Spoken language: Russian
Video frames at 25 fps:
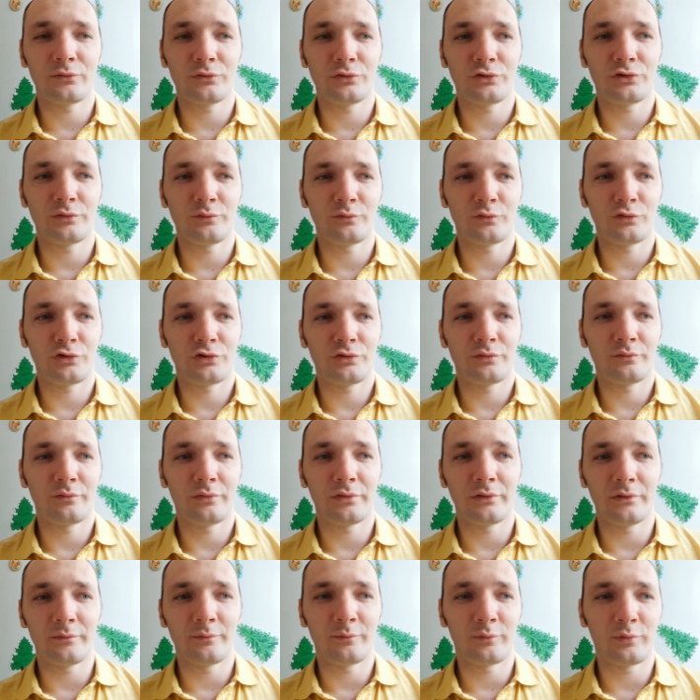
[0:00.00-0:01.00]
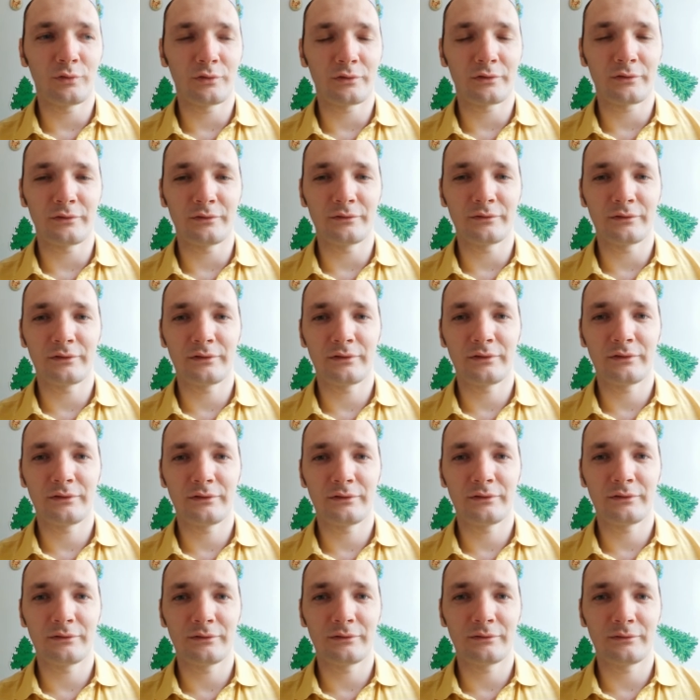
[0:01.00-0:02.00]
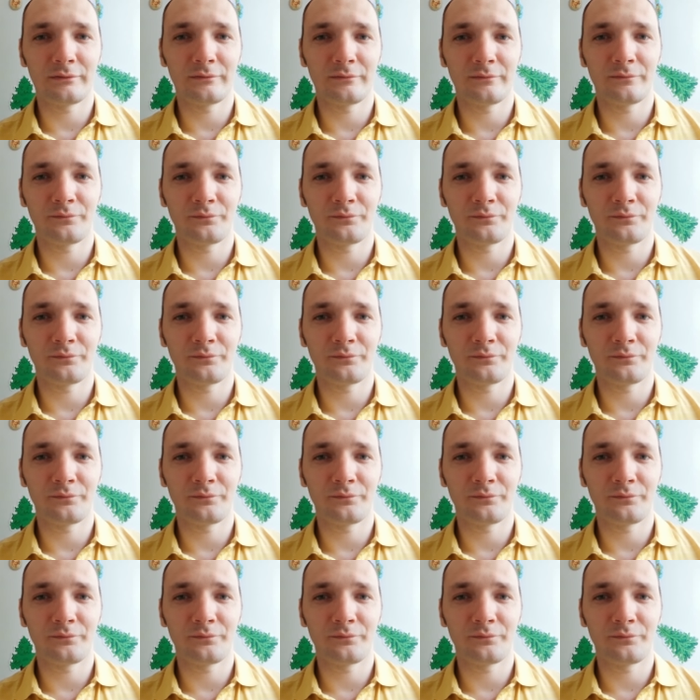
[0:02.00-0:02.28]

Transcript: очень мощно был послан, и